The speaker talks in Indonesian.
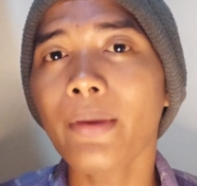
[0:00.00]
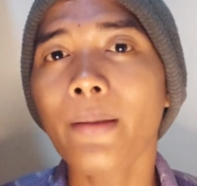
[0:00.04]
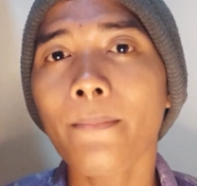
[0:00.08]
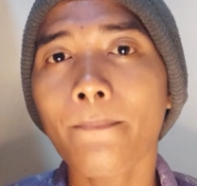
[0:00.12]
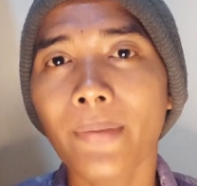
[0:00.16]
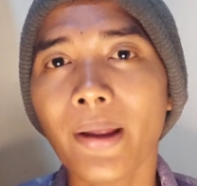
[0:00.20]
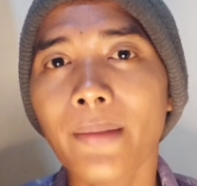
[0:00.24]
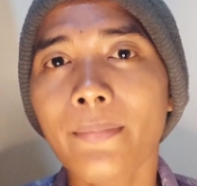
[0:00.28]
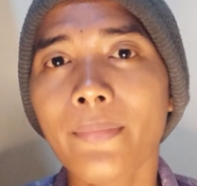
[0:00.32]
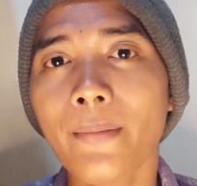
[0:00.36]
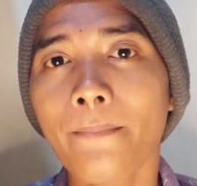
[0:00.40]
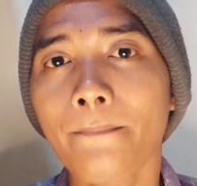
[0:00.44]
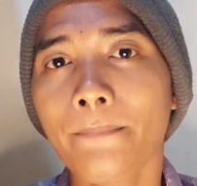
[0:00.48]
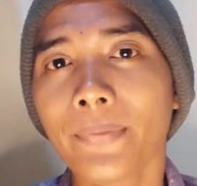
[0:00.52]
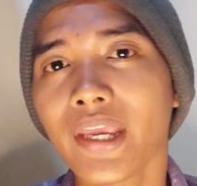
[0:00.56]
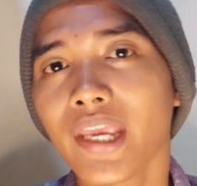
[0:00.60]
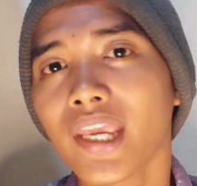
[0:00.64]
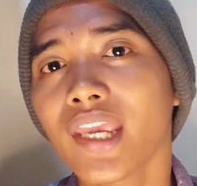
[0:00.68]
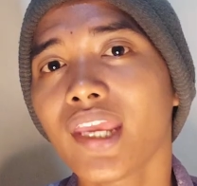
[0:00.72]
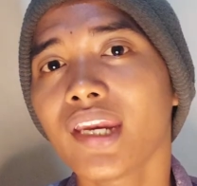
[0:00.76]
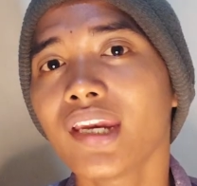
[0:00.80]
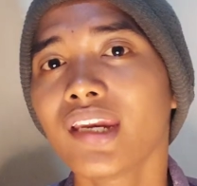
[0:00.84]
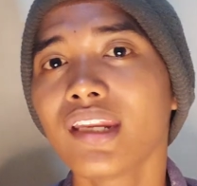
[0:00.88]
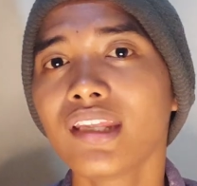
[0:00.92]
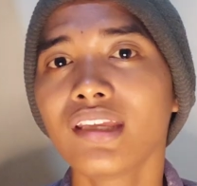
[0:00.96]

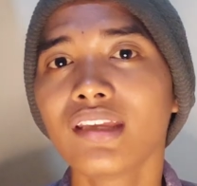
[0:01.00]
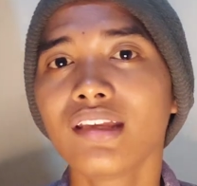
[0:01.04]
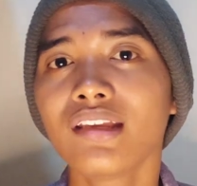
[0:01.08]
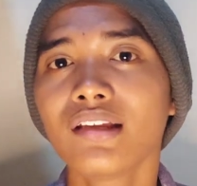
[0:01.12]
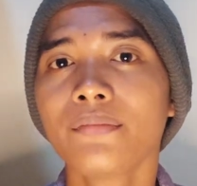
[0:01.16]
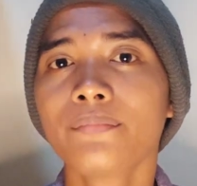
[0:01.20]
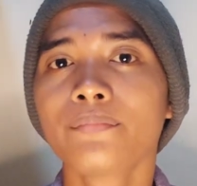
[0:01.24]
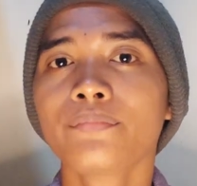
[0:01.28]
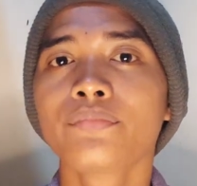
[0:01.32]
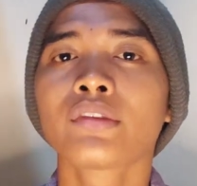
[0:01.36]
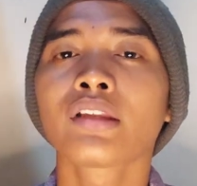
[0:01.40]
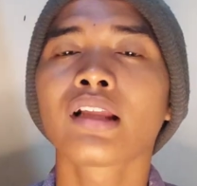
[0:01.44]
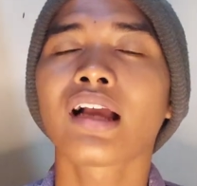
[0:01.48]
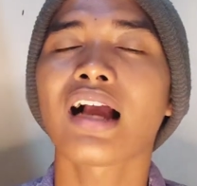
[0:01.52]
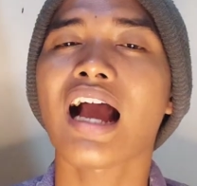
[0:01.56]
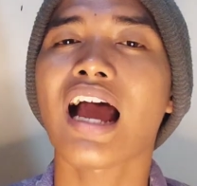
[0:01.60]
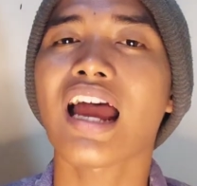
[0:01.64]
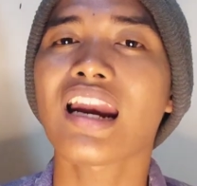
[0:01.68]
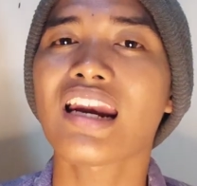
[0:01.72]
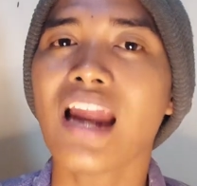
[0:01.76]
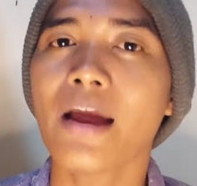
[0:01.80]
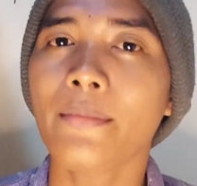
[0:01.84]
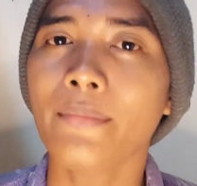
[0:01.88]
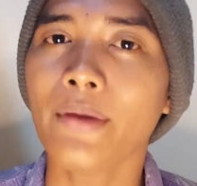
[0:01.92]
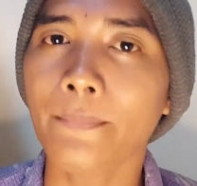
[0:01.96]
mimpi-mimpi ini
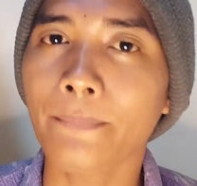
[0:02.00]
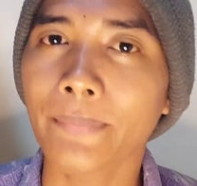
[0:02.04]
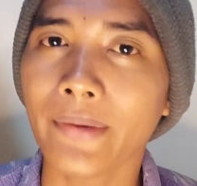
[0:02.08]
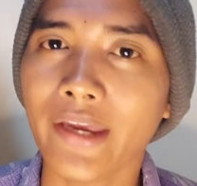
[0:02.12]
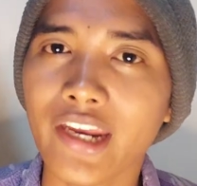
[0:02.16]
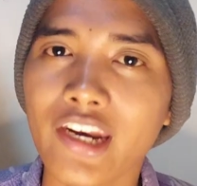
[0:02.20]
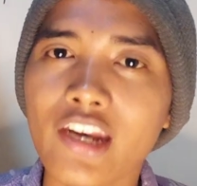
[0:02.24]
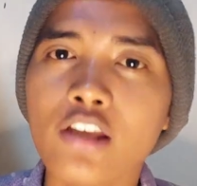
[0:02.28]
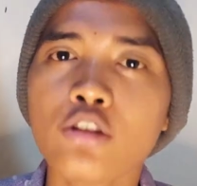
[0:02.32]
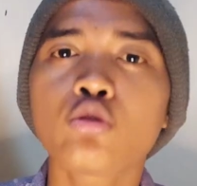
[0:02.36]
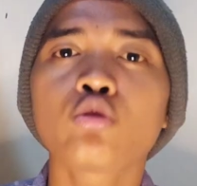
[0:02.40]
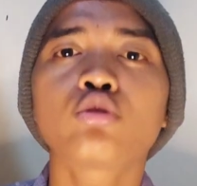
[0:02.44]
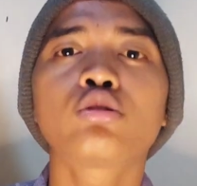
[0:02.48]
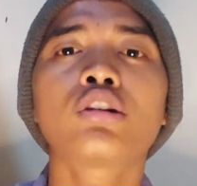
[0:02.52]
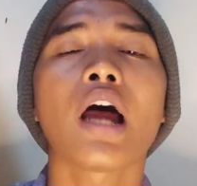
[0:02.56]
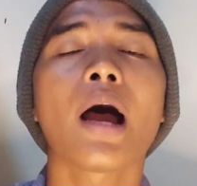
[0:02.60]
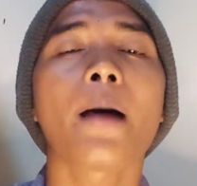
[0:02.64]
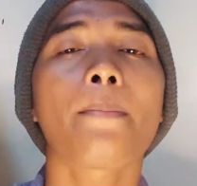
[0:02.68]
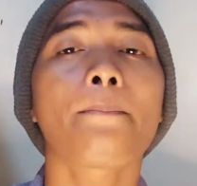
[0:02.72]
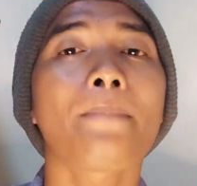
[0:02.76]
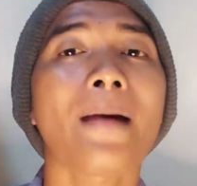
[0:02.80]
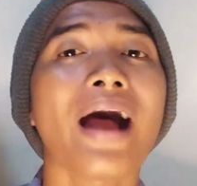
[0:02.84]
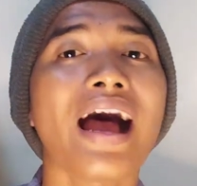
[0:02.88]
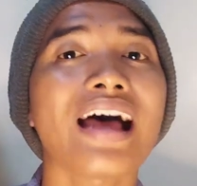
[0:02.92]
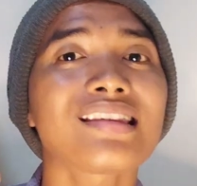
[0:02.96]
karena mimpi ini
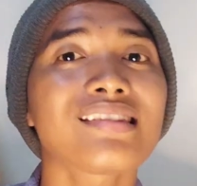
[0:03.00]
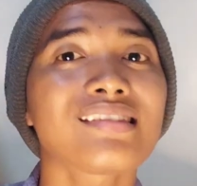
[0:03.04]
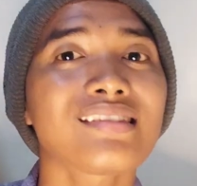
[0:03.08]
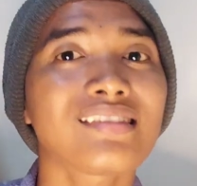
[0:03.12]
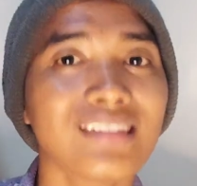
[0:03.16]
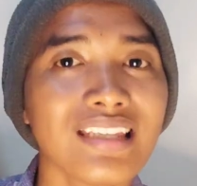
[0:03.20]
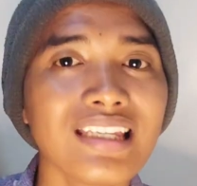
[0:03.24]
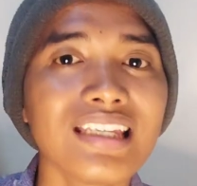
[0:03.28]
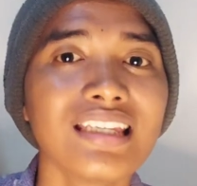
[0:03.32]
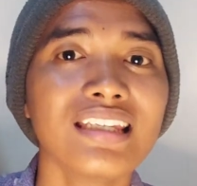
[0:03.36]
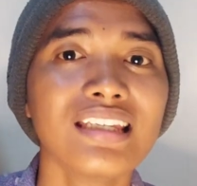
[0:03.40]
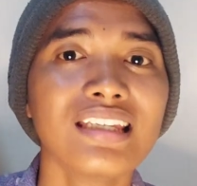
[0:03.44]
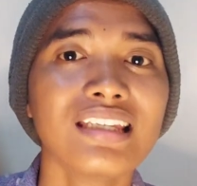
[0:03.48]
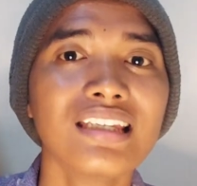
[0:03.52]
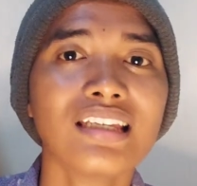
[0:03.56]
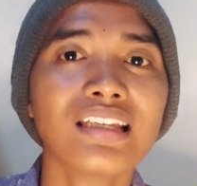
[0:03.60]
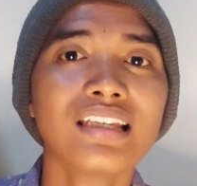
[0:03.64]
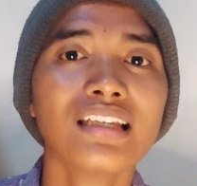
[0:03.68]
sudah pasti